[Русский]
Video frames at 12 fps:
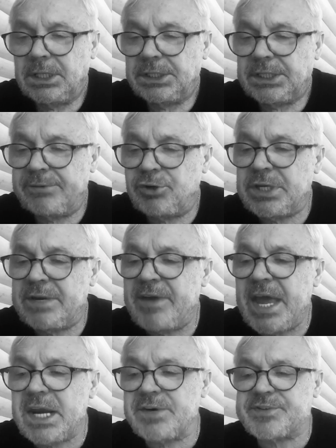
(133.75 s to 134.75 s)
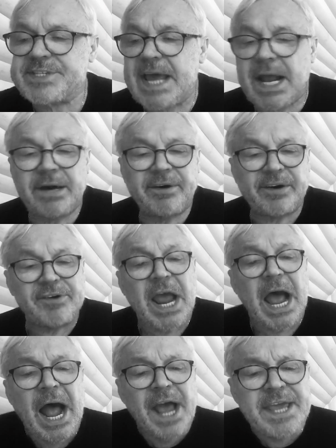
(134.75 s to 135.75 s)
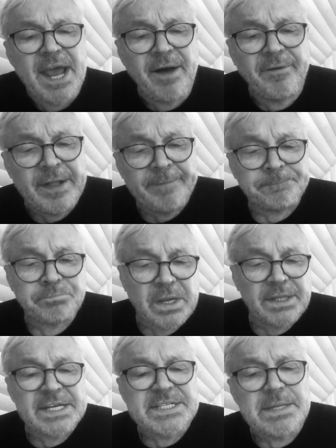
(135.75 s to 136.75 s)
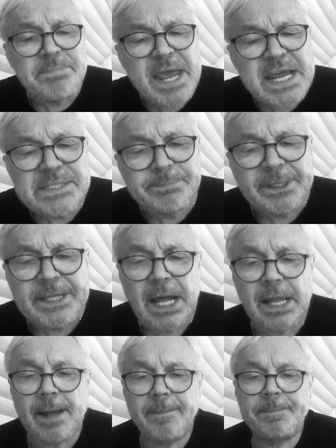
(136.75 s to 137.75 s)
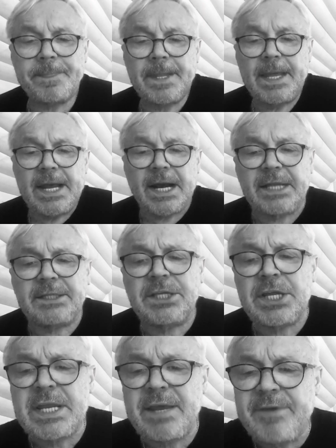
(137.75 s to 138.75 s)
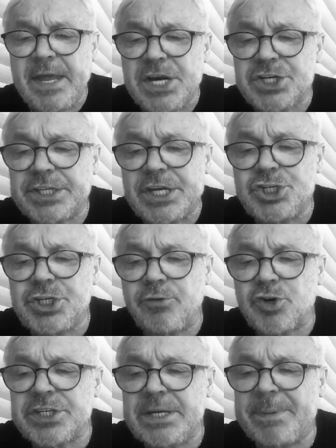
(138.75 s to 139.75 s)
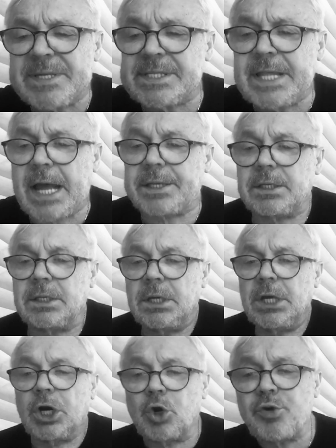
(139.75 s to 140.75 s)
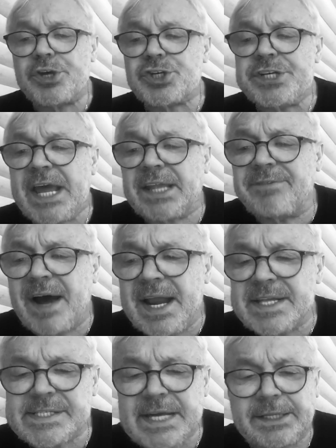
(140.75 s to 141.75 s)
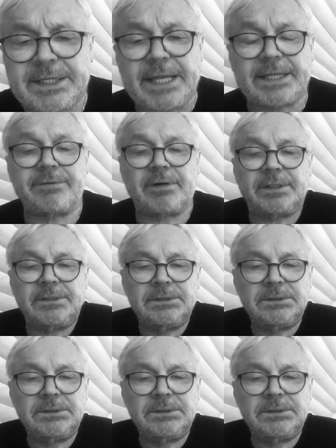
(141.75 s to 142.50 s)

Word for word: Ты вот не веришь в заговоры, а я на себе испытала. Хоть ты не веришь, то чего ж не послать? Руки ж не отвалятся от этого.